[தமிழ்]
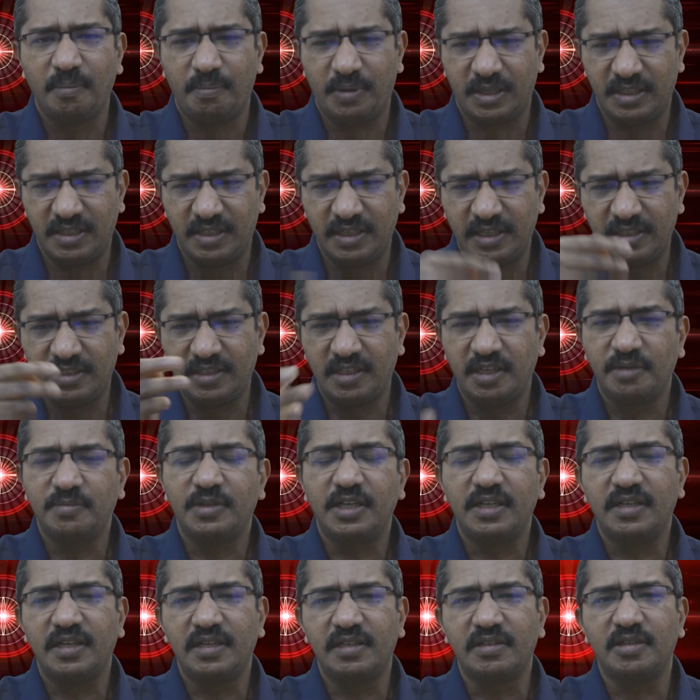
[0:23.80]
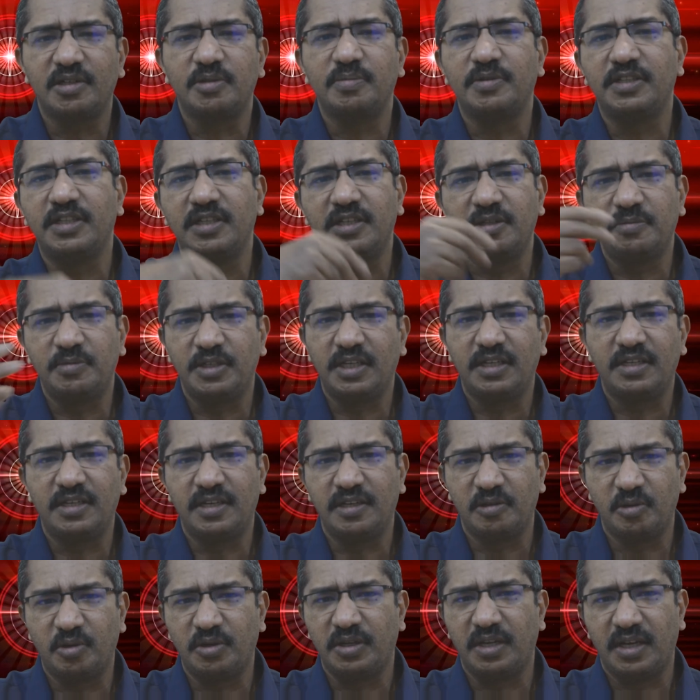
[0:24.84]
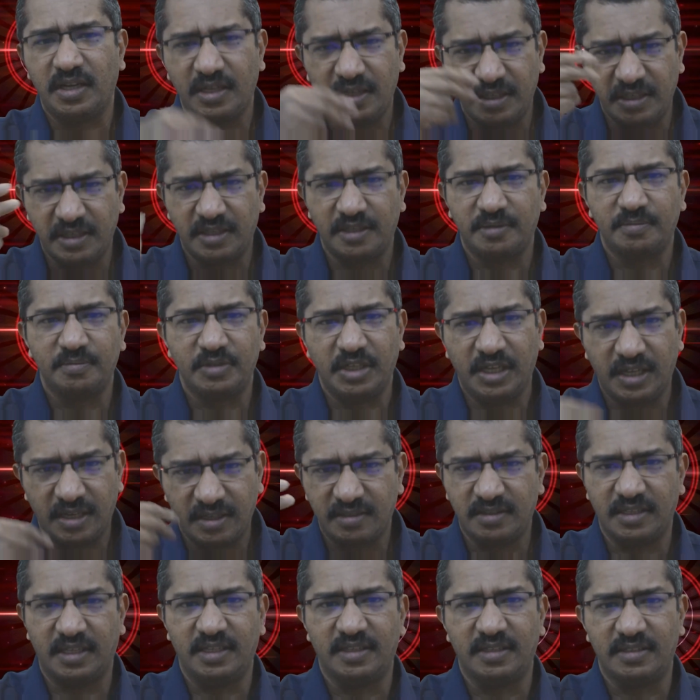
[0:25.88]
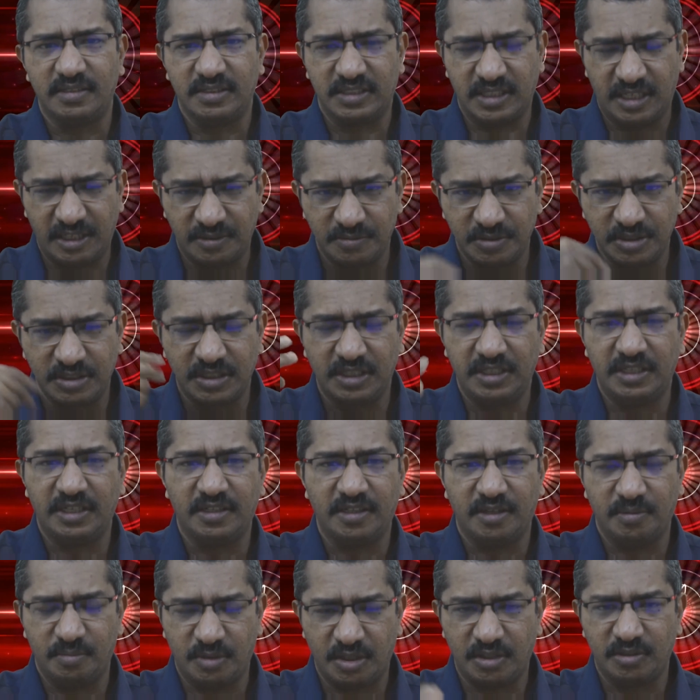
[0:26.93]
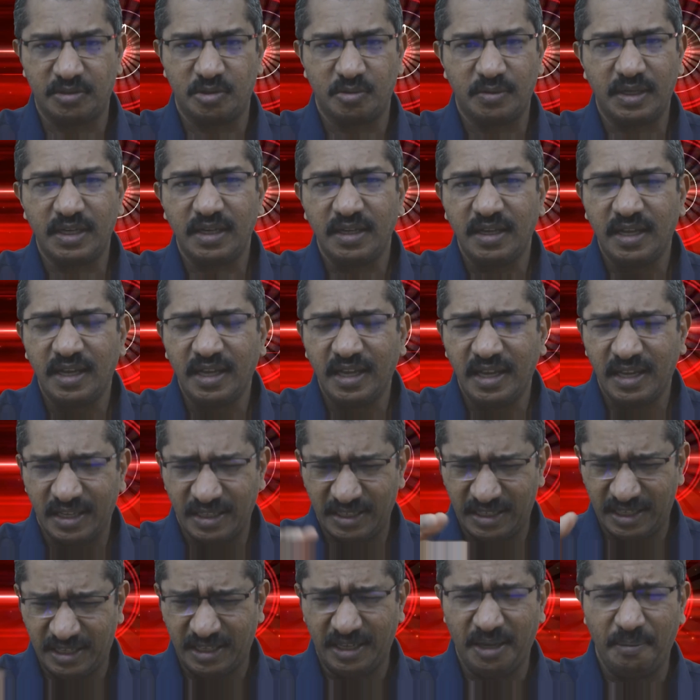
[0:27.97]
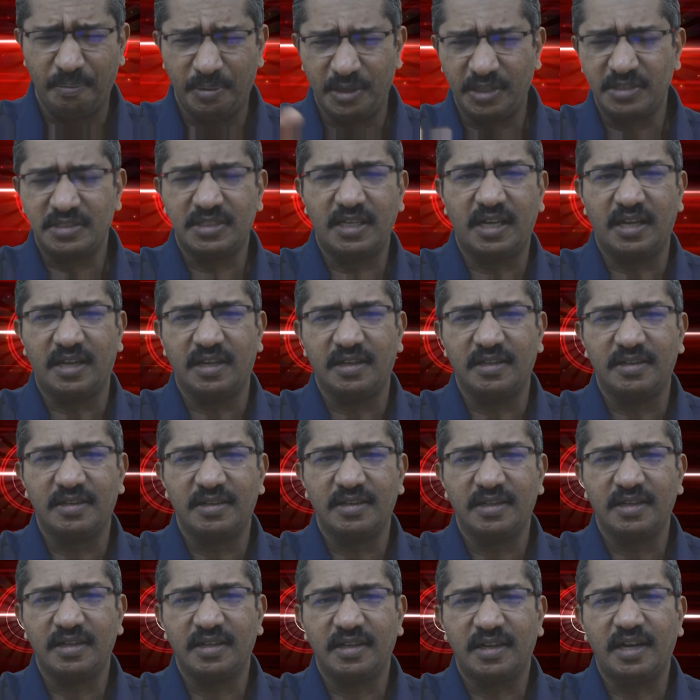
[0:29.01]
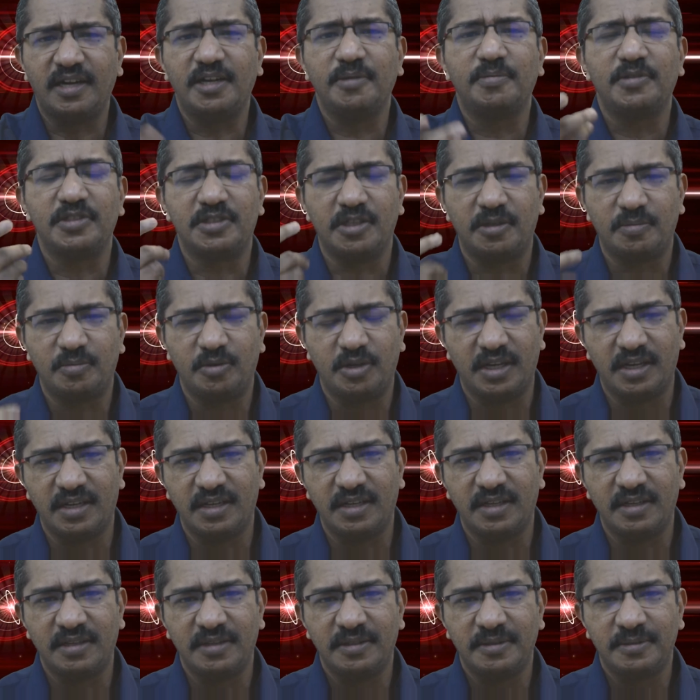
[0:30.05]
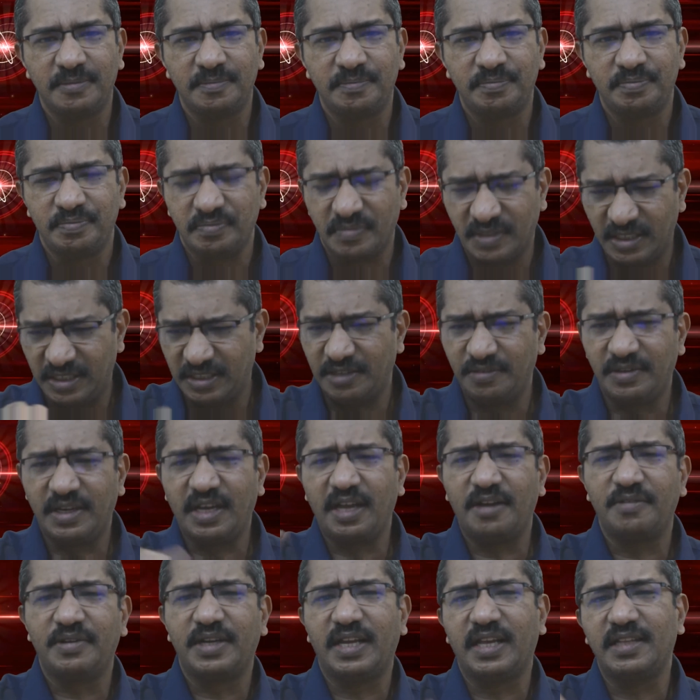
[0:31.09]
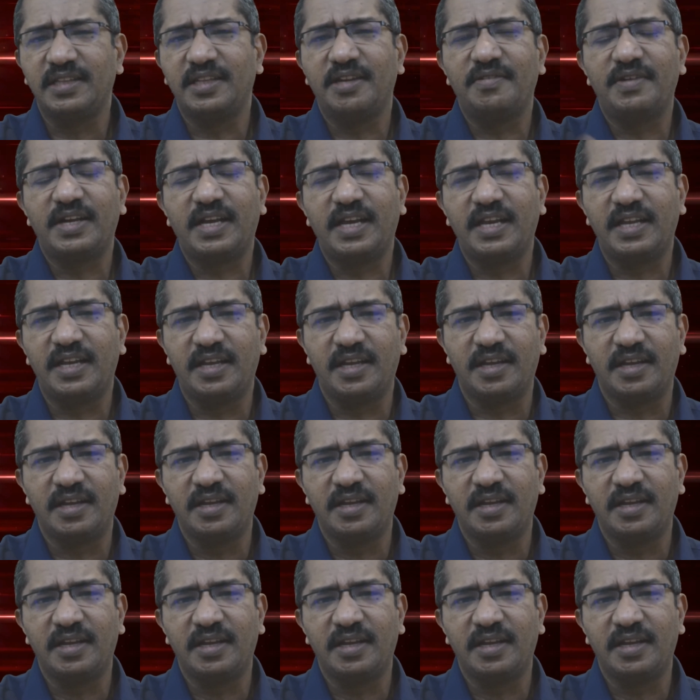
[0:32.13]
பதினைந்து நிமிடங்கள் இருபது நிமிடங்கள் நோயாளியிடம் நேரத்தை செலவு செய்கின்ற மருத்துவர் என்ன பெருசா கண்டுபிடிச்சிட போறாரு இதை விட அவர் எந்த வகையில